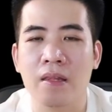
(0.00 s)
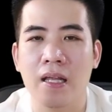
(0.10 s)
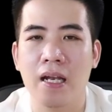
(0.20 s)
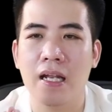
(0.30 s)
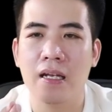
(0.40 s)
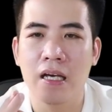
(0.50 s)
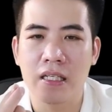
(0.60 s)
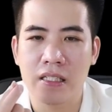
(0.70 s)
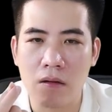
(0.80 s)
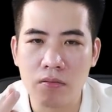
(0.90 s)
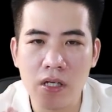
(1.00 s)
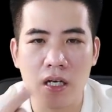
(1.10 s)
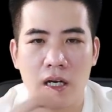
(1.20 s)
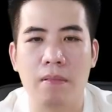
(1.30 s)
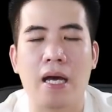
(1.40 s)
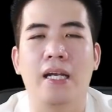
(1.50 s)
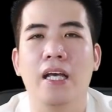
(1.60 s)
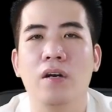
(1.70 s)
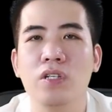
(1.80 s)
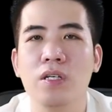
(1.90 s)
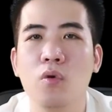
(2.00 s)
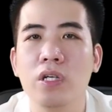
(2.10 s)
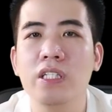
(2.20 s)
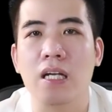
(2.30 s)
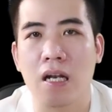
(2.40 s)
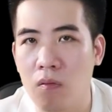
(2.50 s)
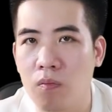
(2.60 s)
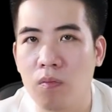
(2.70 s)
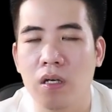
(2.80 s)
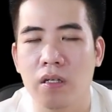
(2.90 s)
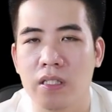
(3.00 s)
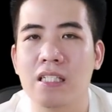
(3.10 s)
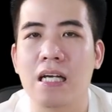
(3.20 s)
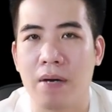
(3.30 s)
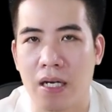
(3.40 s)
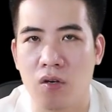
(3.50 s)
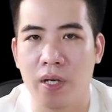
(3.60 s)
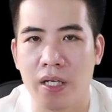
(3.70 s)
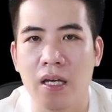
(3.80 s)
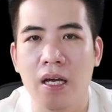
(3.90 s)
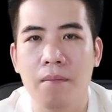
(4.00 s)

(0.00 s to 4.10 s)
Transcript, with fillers: thế nên trong trường hợp này nếu như muốn triệt lông ở trên da mặt của mình